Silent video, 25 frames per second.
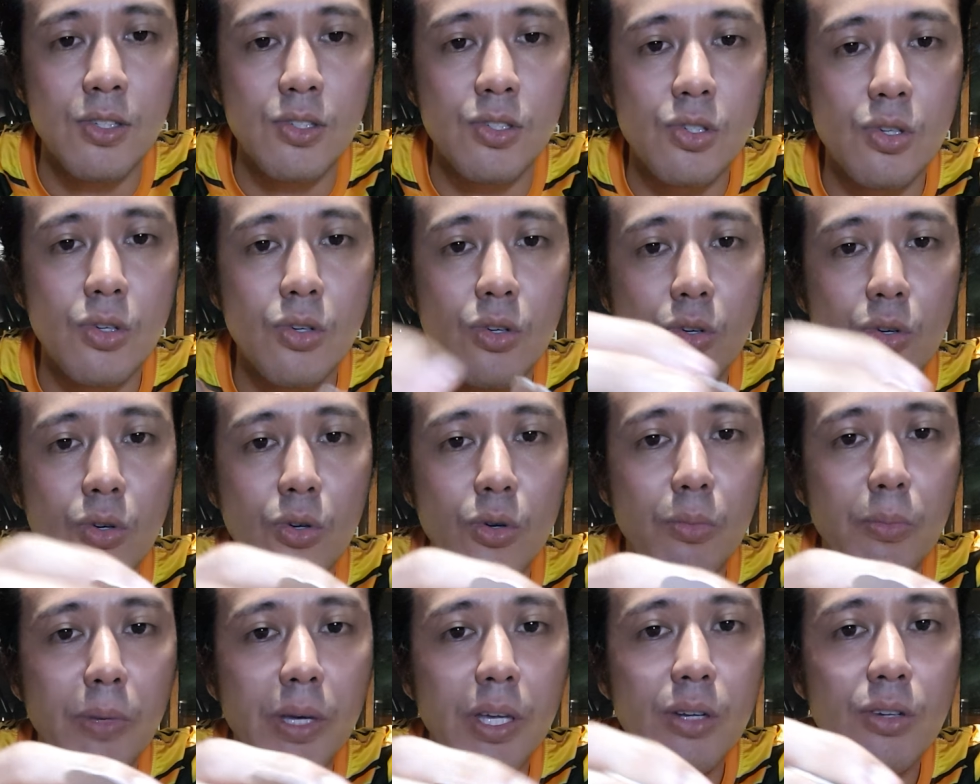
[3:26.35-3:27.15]

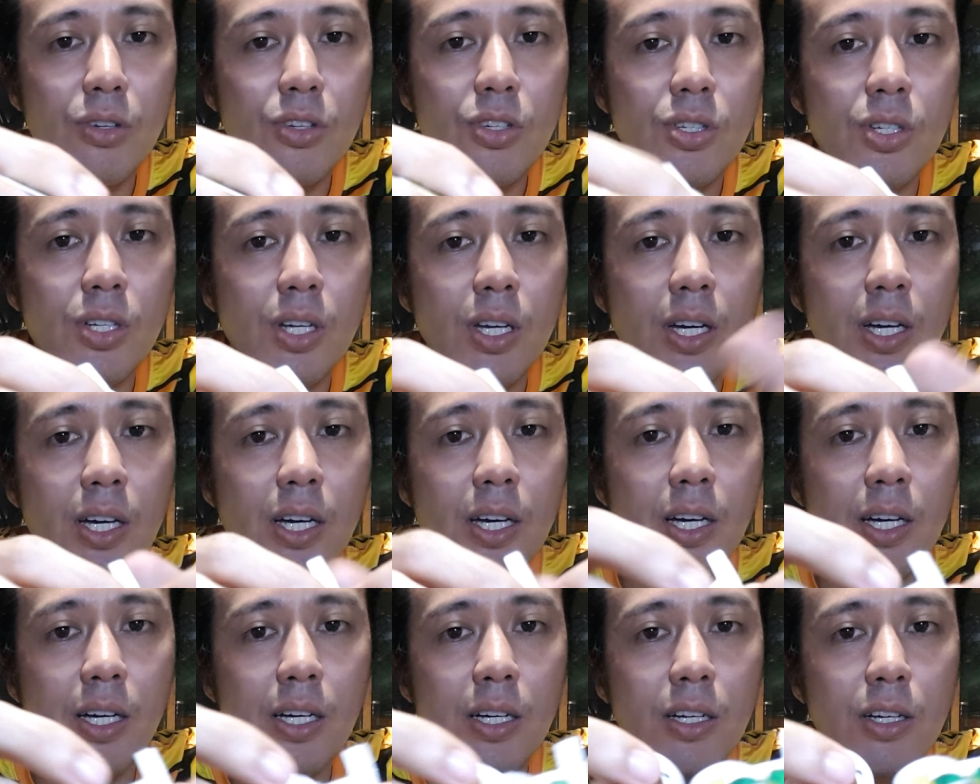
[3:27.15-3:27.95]
So, meron
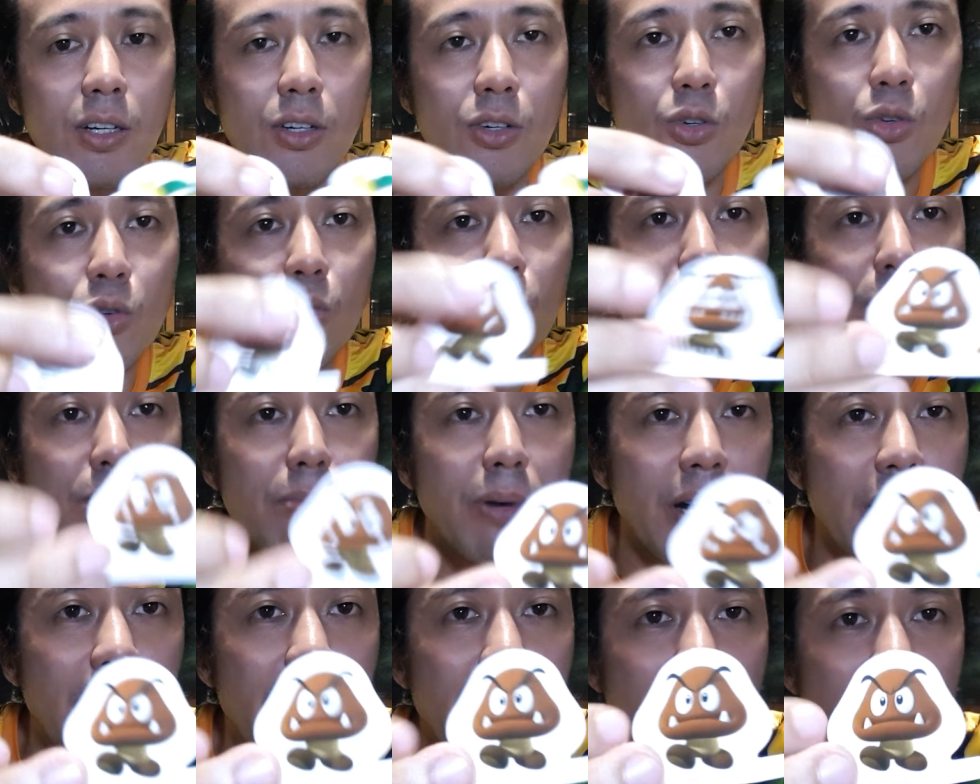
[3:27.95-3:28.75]
siyang
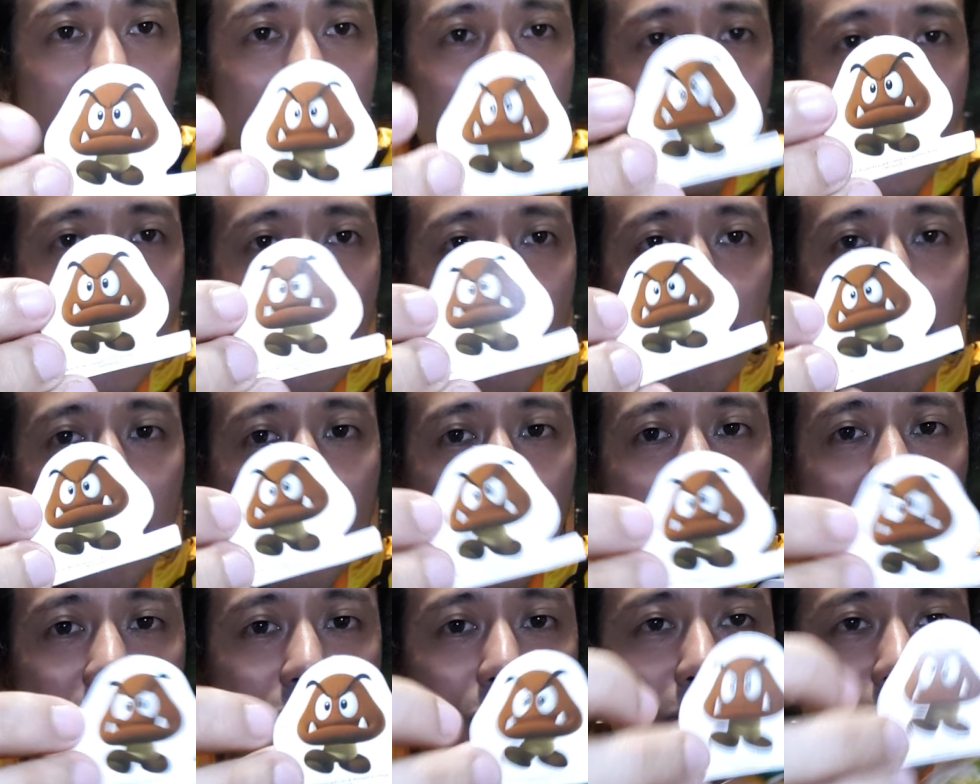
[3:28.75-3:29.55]
Goomba na
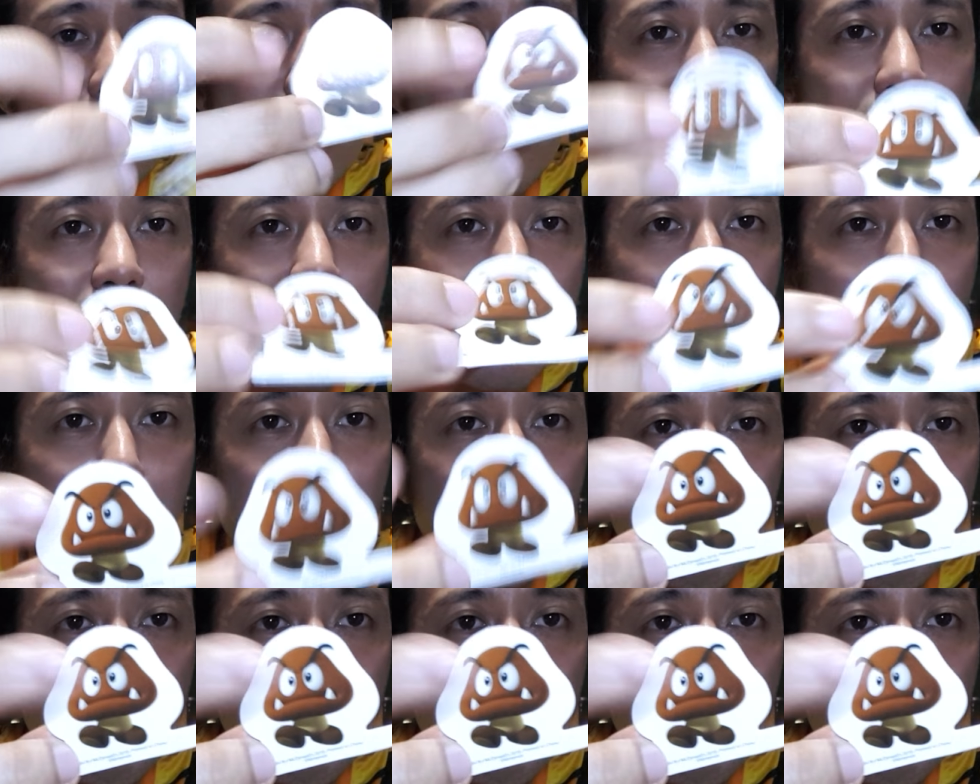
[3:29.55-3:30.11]
kasama. Ito, these are